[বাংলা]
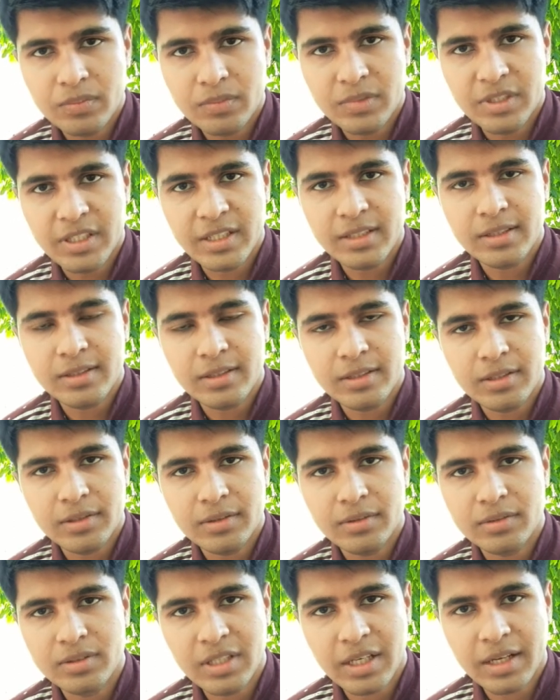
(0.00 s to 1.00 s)
ডেথ
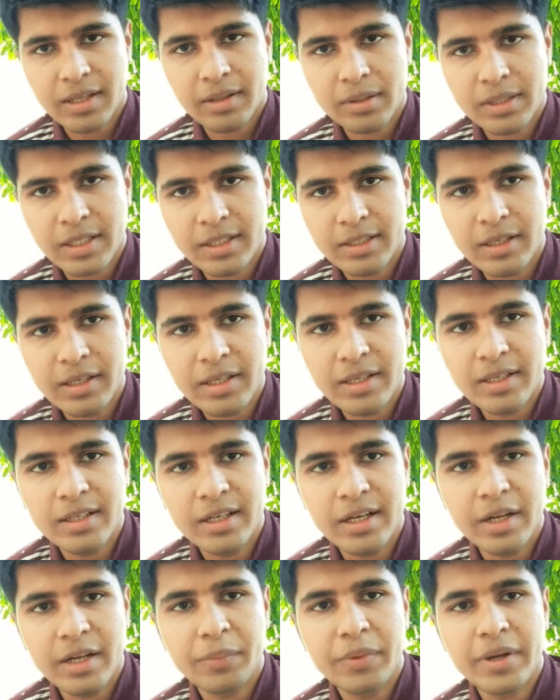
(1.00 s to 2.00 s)
যারা তাদের এই
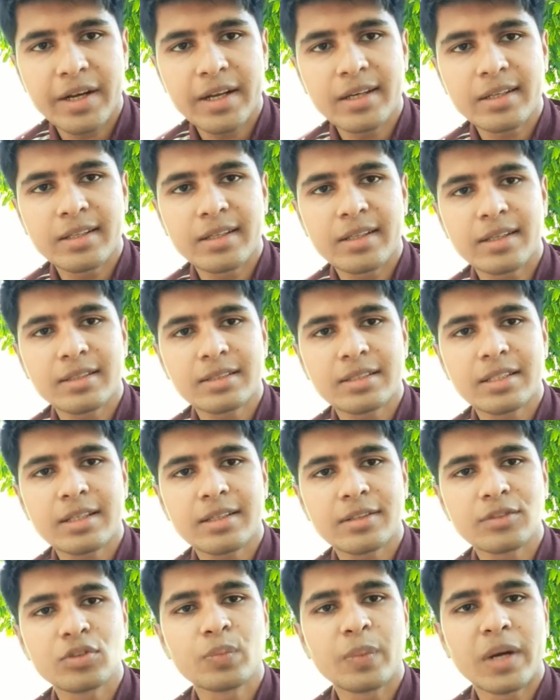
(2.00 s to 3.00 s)
গ্রেভিয়ার্ডে নিয়ে যাচ্ছে
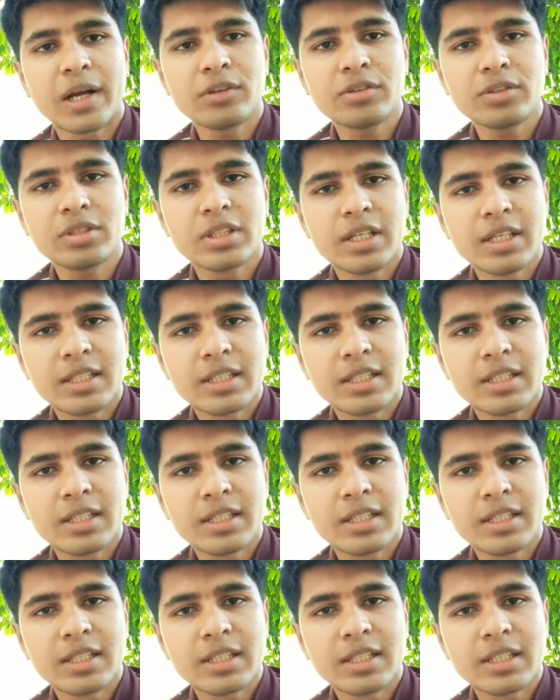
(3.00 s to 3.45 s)
কিছু মানুষ